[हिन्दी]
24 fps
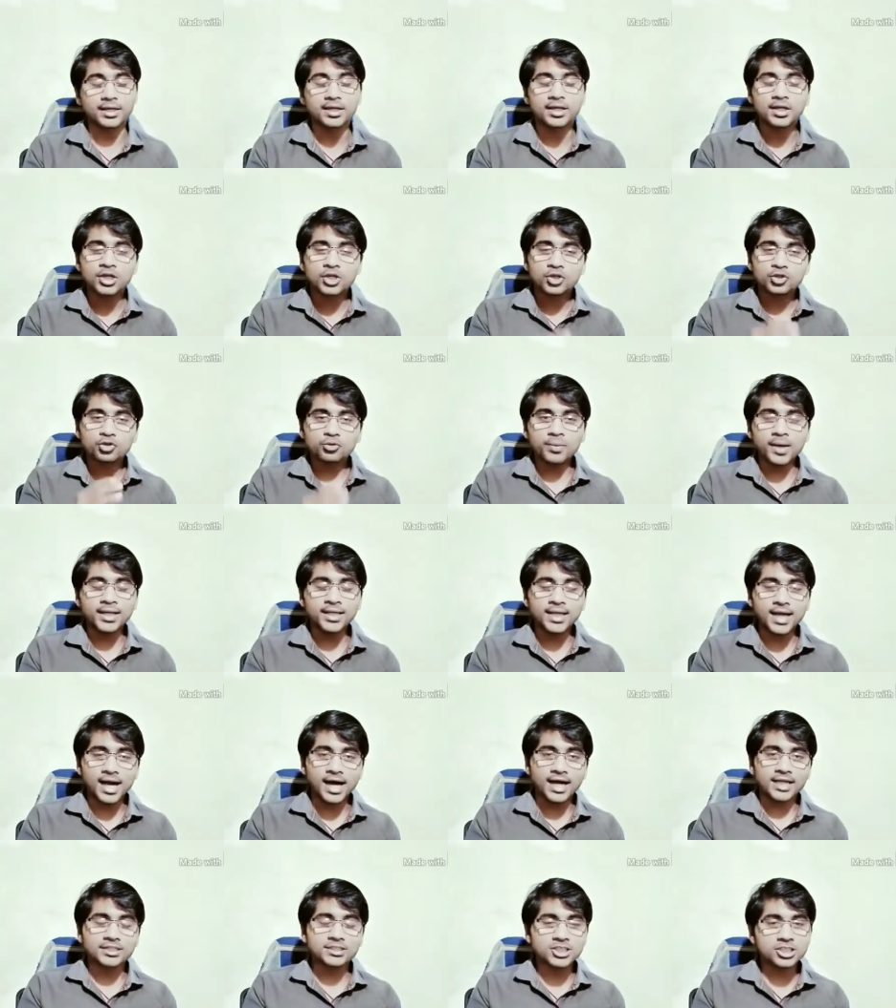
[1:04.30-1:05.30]
है तो भाई
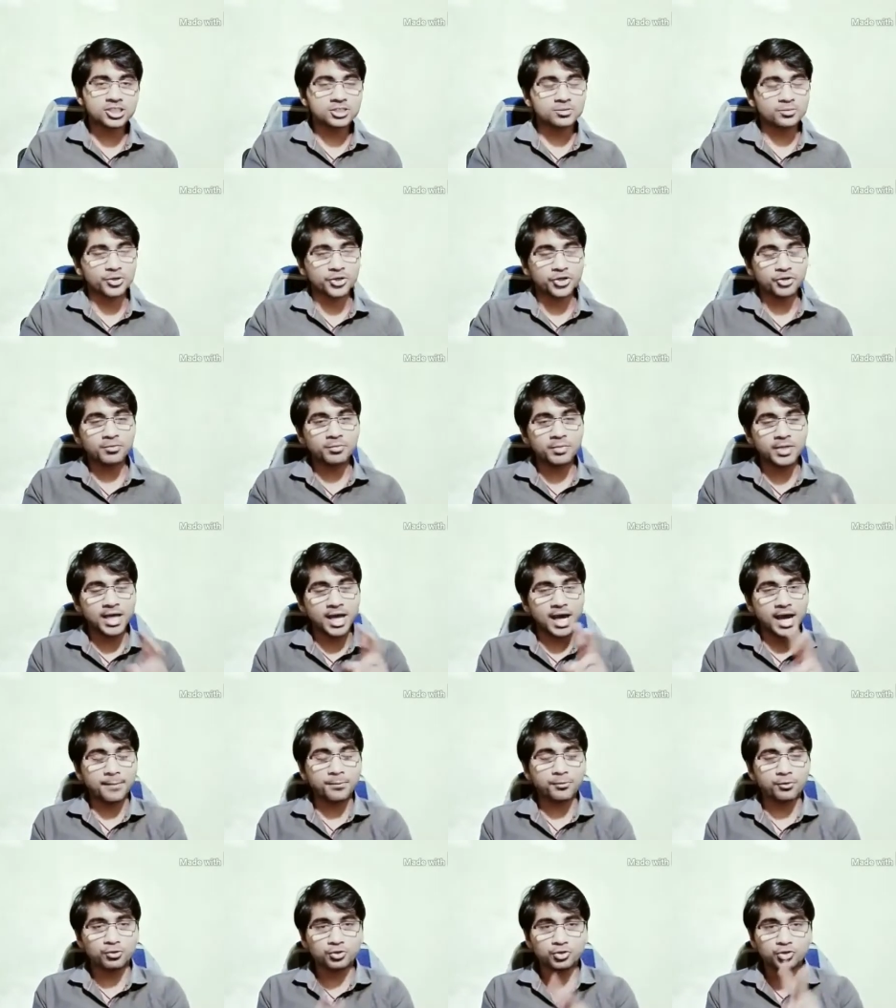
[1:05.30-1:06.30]
आज के इस वीडियो में मैं
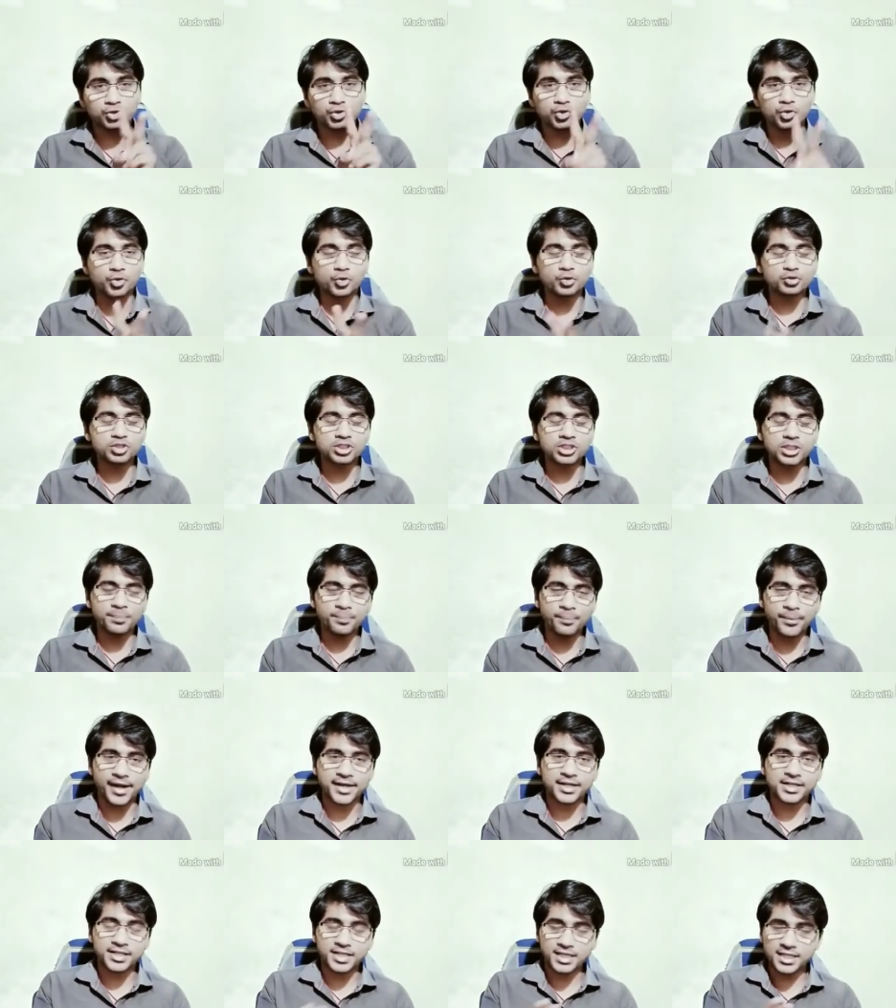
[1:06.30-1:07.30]
आपको दोनों चीजें
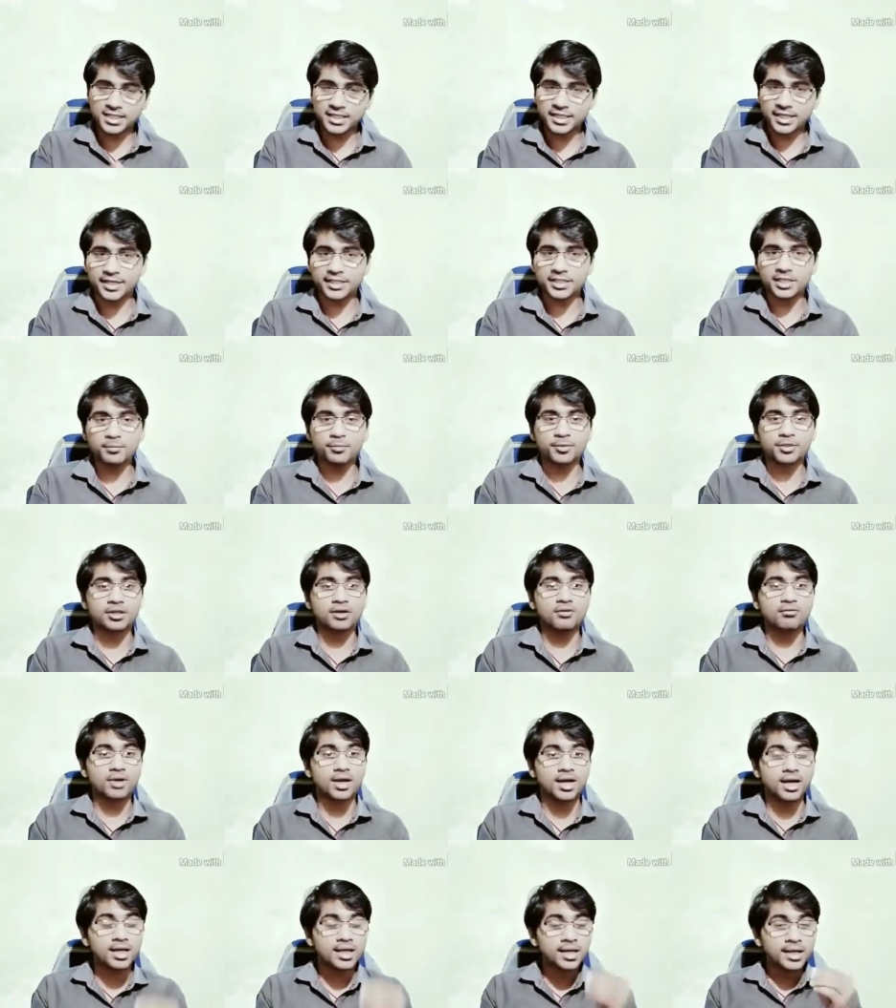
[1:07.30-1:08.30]
प्रैक्टिकली करके
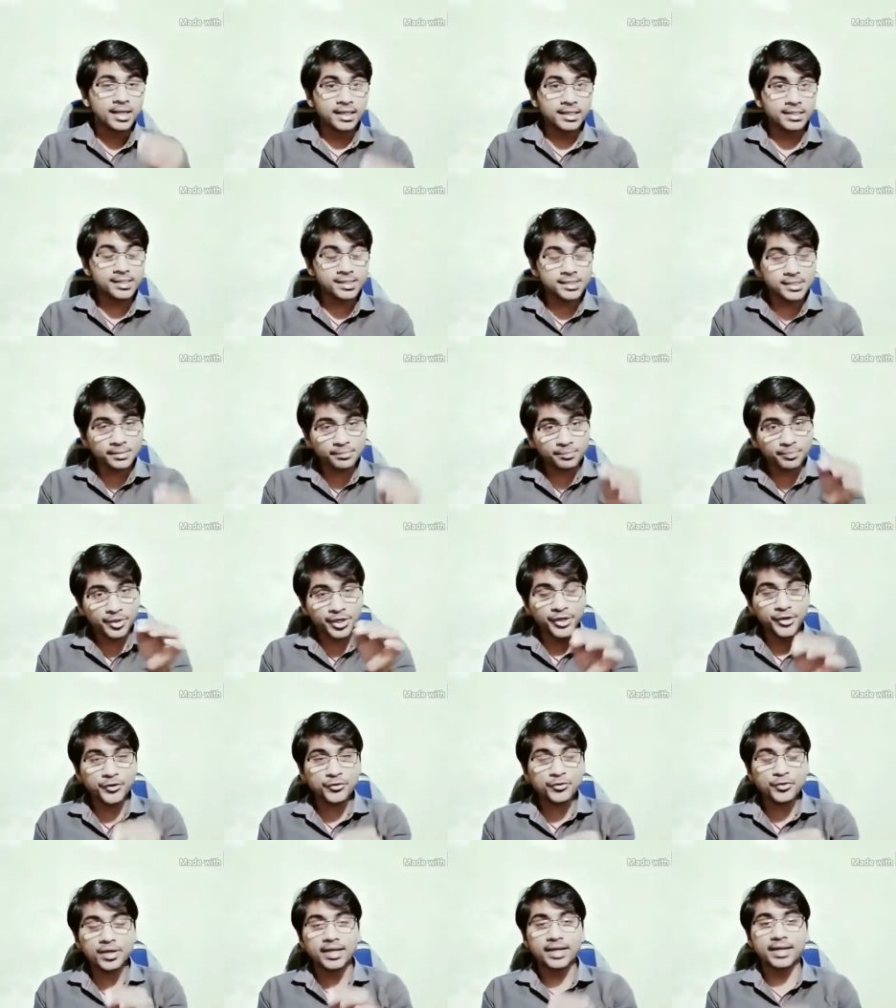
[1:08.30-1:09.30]
बताऊंगा इसलिए
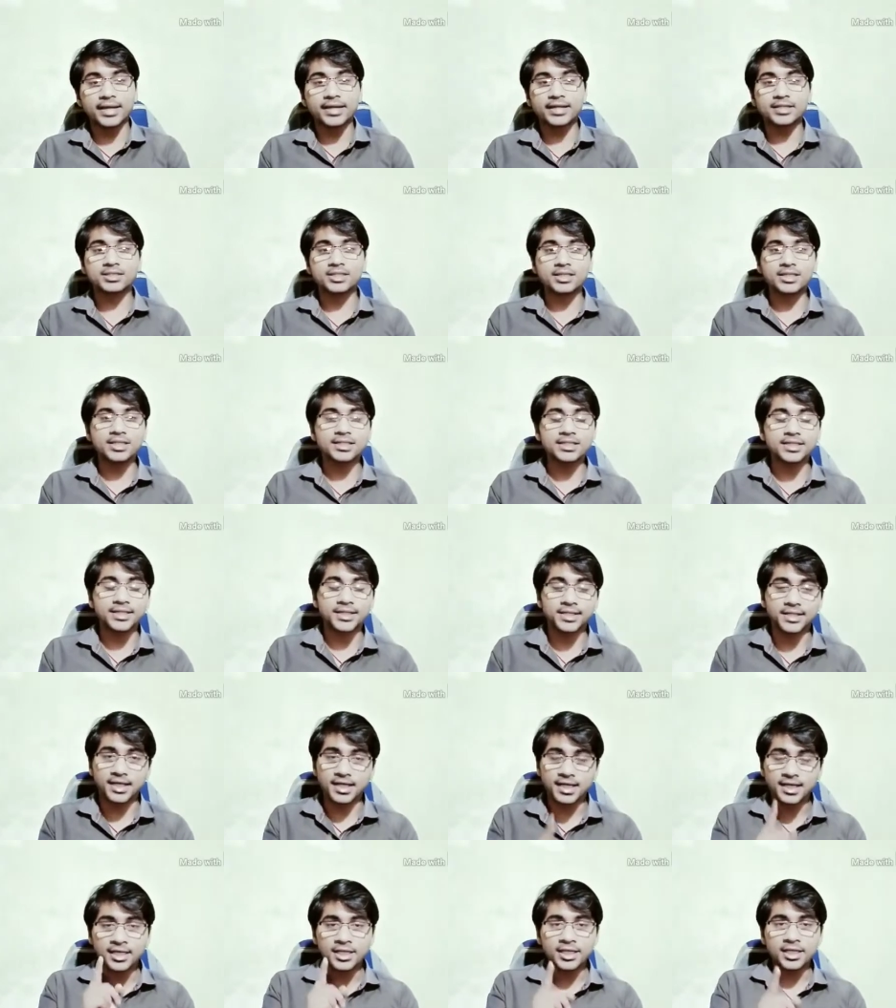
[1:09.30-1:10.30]
वीडियो को एंड तक ही
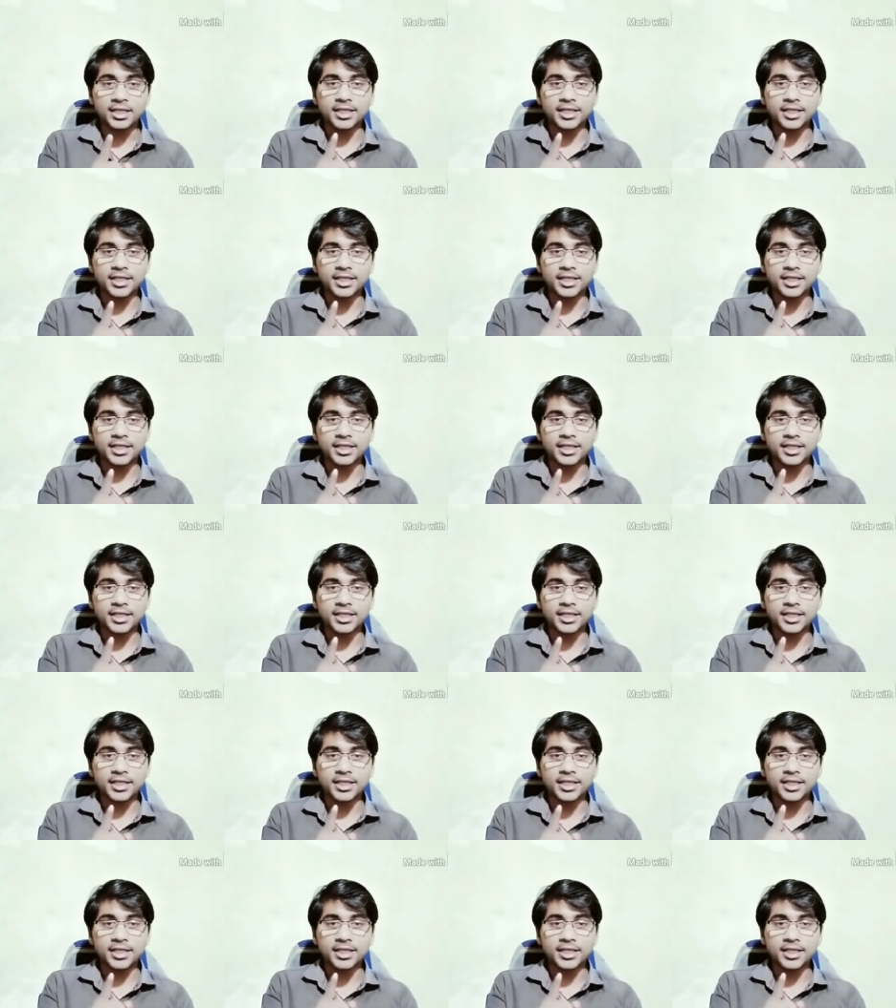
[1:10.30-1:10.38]
देखना